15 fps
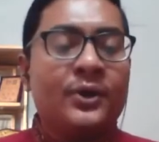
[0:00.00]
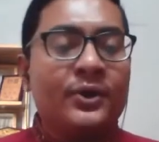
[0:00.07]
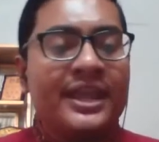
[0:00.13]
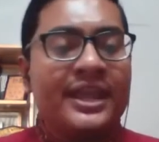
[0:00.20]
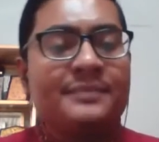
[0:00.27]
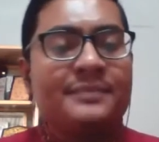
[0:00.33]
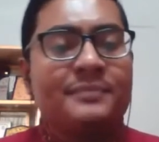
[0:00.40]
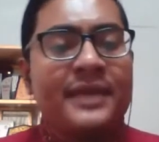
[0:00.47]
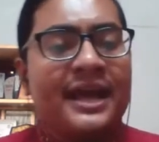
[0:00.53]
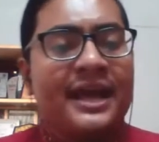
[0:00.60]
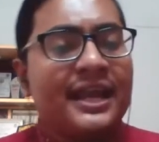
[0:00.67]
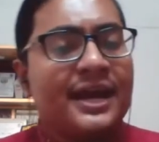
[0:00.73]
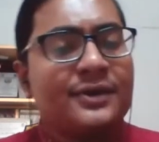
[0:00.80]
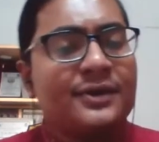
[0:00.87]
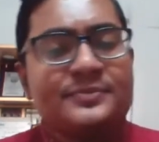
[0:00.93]
ভোগের
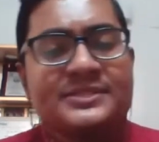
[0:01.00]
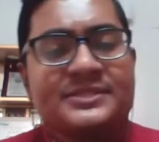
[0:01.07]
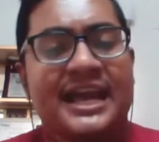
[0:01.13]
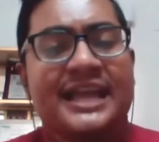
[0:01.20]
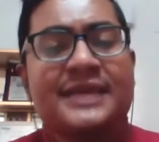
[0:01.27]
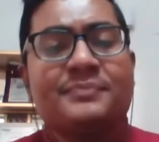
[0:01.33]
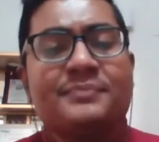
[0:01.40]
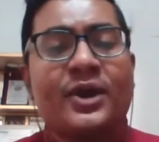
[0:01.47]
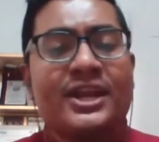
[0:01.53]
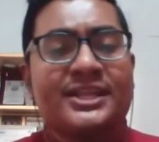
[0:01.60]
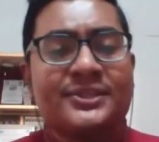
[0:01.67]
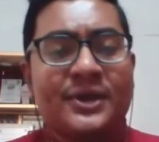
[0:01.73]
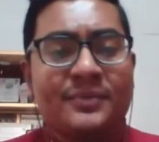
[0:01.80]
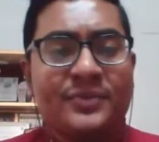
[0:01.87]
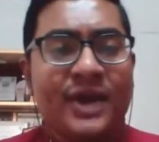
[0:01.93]
পেয়ালা উপচাই পরে
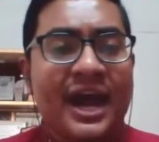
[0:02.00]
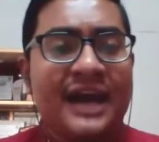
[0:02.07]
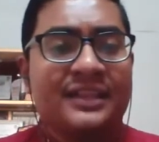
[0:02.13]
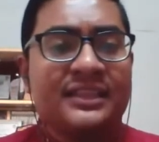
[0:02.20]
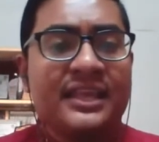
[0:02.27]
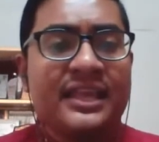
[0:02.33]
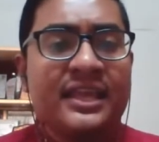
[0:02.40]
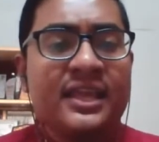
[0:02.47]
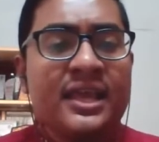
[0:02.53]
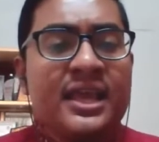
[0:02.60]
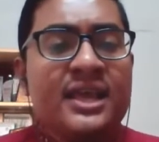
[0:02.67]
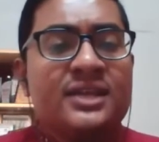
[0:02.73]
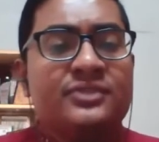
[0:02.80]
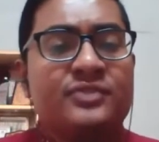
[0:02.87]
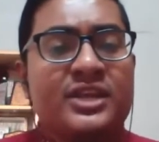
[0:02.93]
তব হাতে
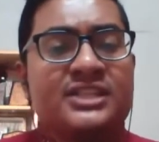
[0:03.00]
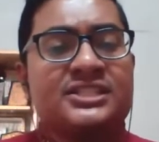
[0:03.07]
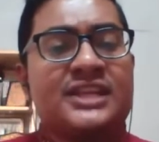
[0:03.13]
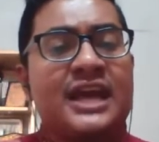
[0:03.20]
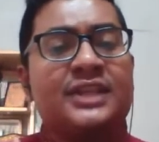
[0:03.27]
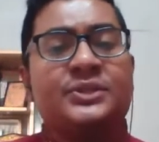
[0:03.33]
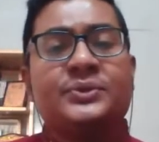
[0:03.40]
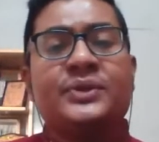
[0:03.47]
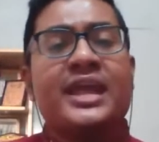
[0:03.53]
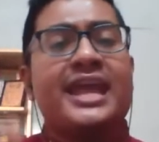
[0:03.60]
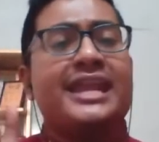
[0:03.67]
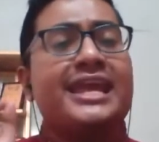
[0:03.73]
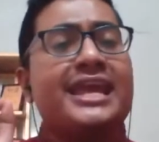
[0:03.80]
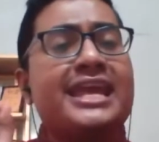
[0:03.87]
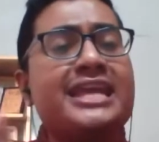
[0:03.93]
তৃষ্ণা
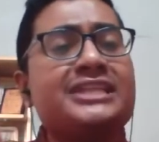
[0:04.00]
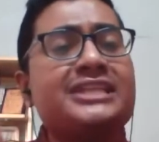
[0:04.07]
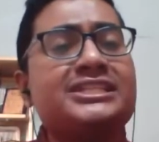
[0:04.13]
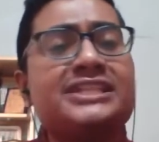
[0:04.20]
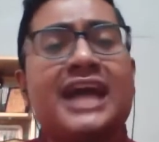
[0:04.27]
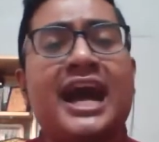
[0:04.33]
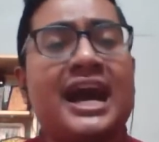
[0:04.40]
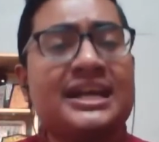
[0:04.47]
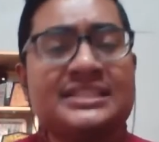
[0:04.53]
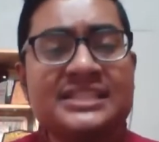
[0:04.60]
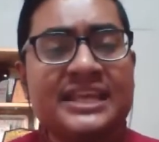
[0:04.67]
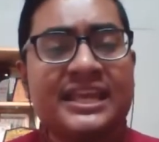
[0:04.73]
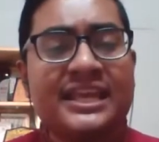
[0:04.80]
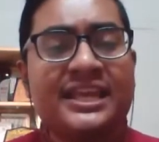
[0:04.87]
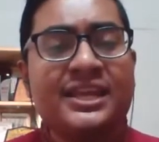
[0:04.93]
তুরের হিসা
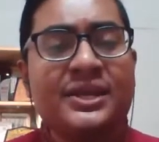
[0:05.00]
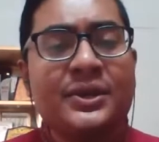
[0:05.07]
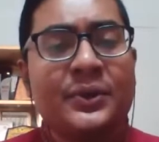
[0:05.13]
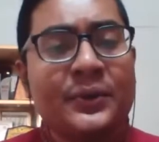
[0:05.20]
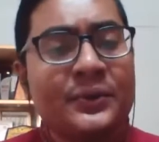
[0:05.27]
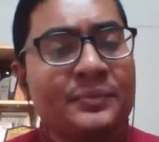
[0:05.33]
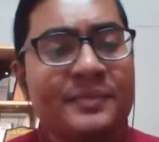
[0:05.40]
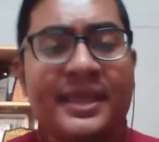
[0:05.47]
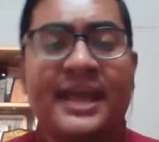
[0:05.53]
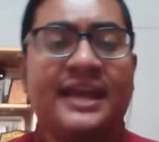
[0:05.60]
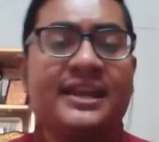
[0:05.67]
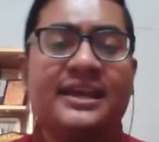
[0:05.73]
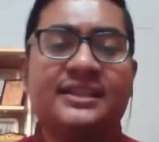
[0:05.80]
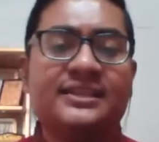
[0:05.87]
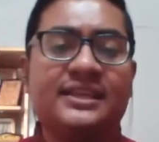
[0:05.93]
আছে ও
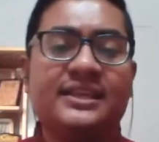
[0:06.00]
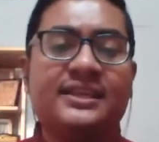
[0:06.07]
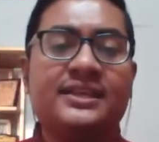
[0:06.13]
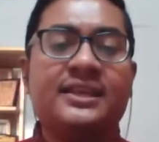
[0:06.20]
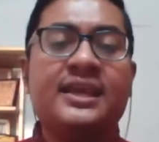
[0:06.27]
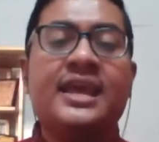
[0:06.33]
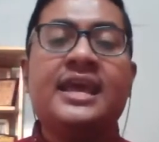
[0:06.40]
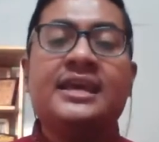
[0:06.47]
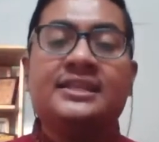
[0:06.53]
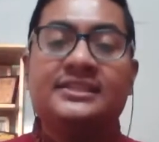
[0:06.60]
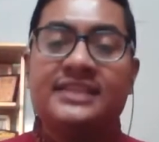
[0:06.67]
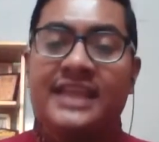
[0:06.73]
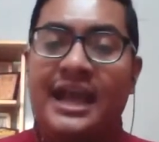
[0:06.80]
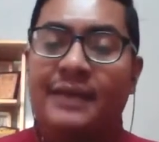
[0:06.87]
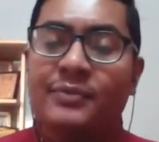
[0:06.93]
পেয়ালাতে
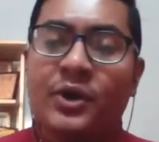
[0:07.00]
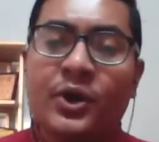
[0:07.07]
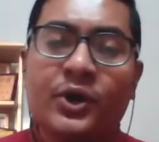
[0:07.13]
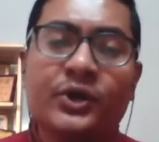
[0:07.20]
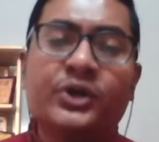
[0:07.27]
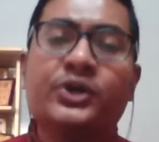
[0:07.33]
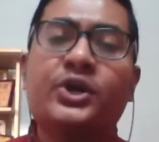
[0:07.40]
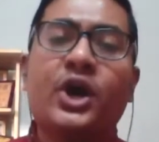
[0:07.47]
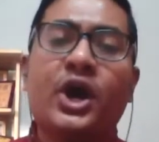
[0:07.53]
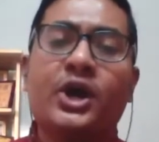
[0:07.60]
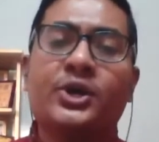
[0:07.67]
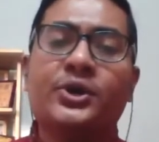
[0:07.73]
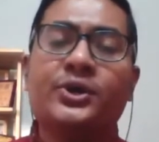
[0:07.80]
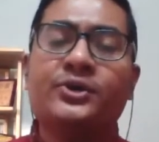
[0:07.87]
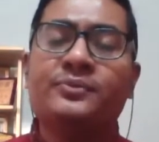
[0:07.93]
দিয়া ভোগ
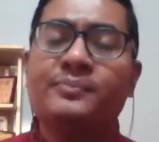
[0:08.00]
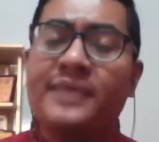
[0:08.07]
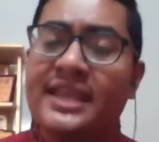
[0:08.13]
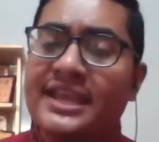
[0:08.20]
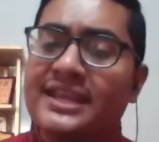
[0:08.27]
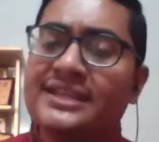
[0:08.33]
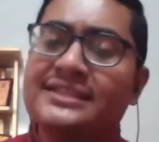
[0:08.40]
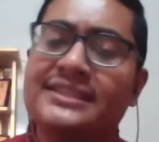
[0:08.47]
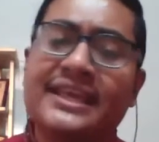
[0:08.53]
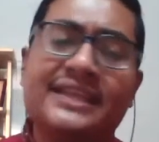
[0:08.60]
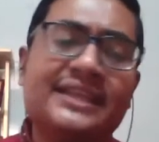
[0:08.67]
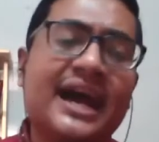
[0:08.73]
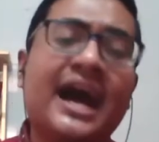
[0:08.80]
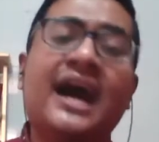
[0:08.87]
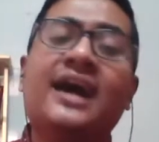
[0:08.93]
করো বীর
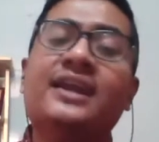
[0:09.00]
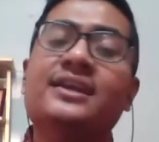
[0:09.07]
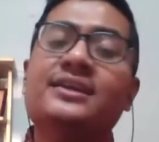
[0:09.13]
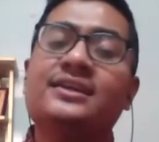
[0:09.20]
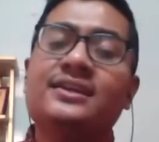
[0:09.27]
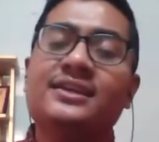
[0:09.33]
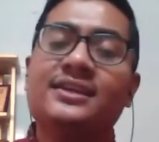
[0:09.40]
দেদার